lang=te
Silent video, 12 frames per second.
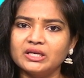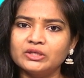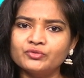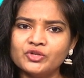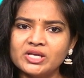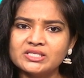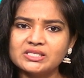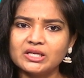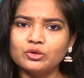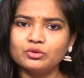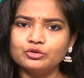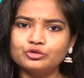
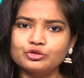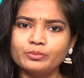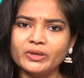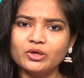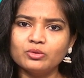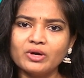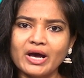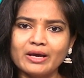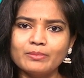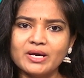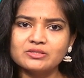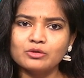ఇన్ఫ్లుయెన్సర్లు యూట్యూబర్లు
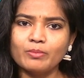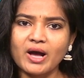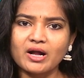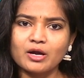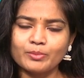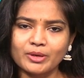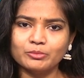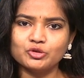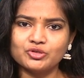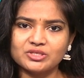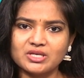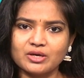హైబ్యాగ్స్ను బాగా
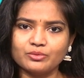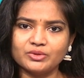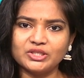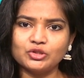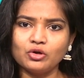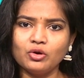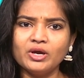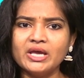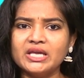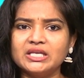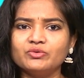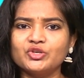ప్రమోట్ చేశారు ఇందులో
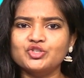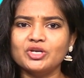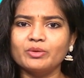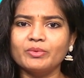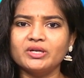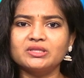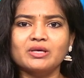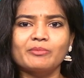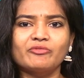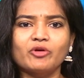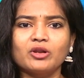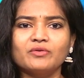ఇన్వెస్ట్ చేయమని
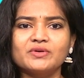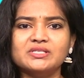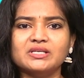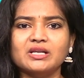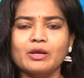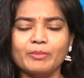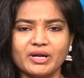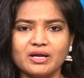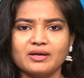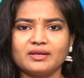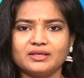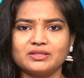తమ ఫాలోవర్స్కి
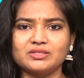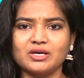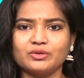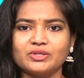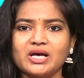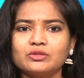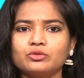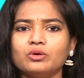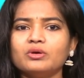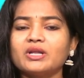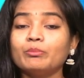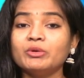నమ్మకం కలిగించారు
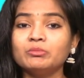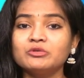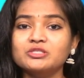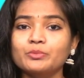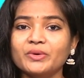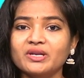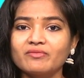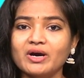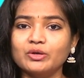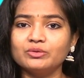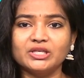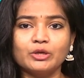దాంతో నమ్మి మోసపోయిన
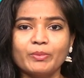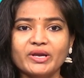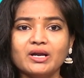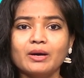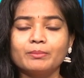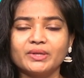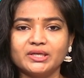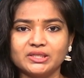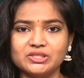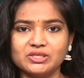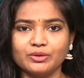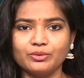వారు దీనిపై
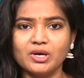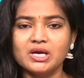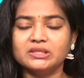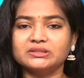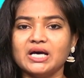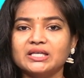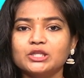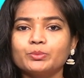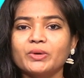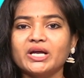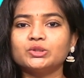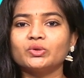కంప్లైంట్ ఇచ్చారు
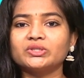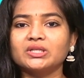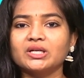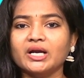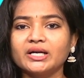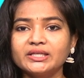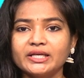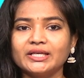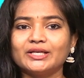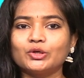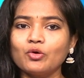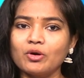దాదాపు ఐదు వందల కంటే
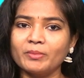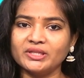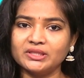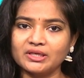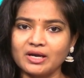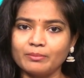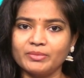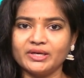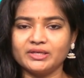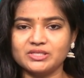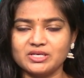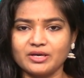ఎక్కువ మంది
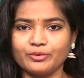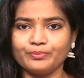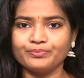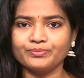కంప్లైంట్ ఇచ్చారు